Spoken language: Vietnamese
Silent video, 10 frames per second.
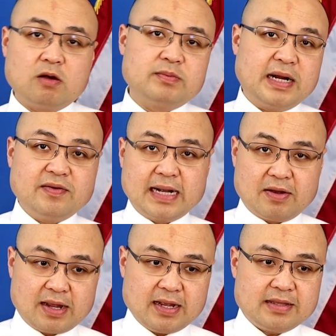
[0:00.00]
không trả phần
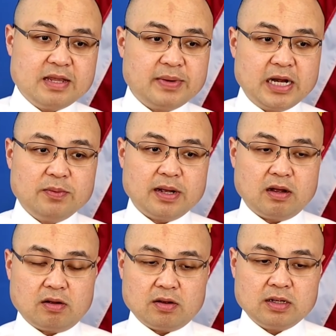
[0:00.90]
nào cả nhưng mà nếu mà
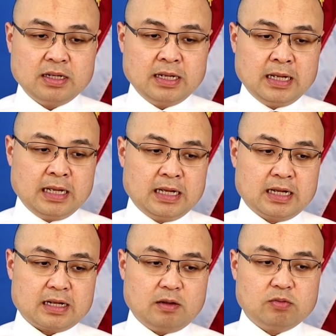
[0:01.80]
họ
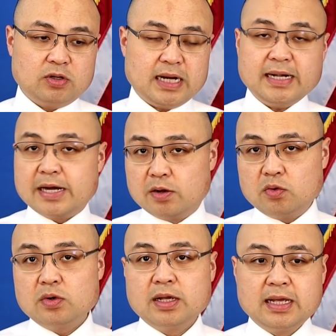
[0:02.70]
à, không có trả đầy
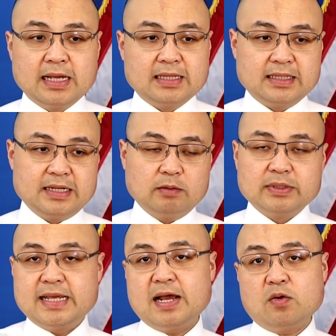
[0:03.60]
đủ thì trong
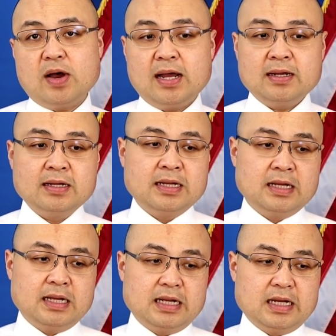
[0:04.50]
thời gian qua
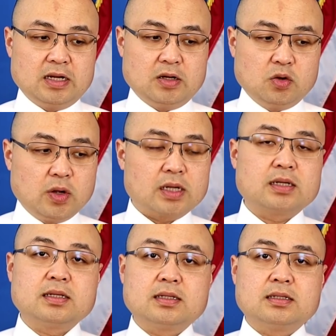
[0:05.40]
à, luật
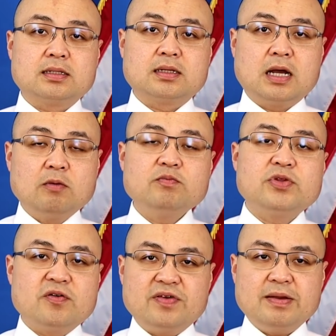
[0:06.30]
không
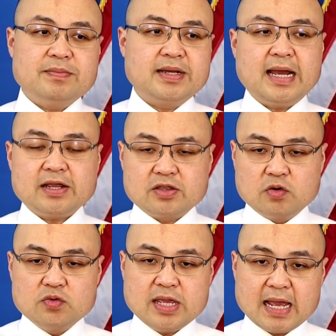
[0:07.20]
cho phép các
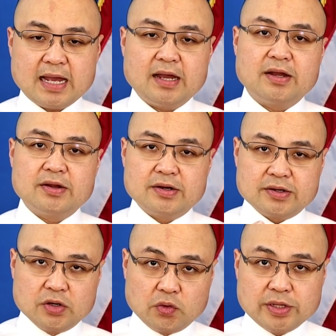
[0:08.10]
chủ nhà
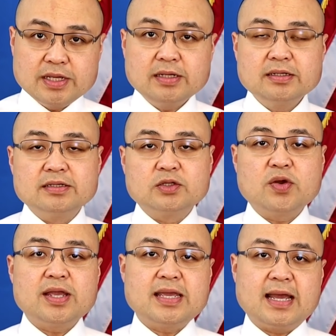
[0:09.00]
đuổi những người
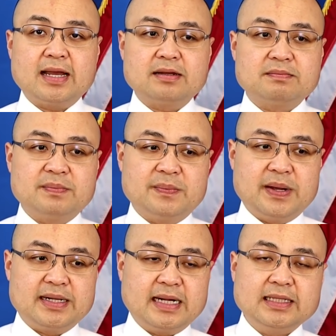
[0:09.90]
thuê nhà
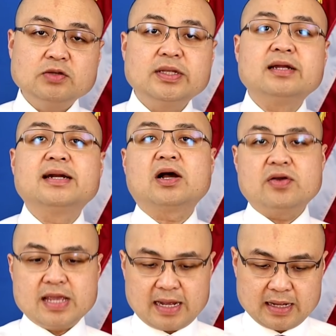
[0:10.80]
mà trả thiếu tiền ra
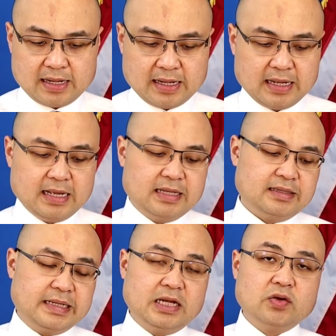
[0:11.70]
khỏi nhà.
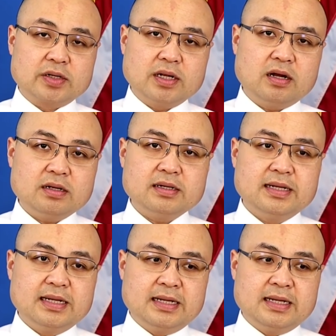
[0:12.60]
Thì cái luật đó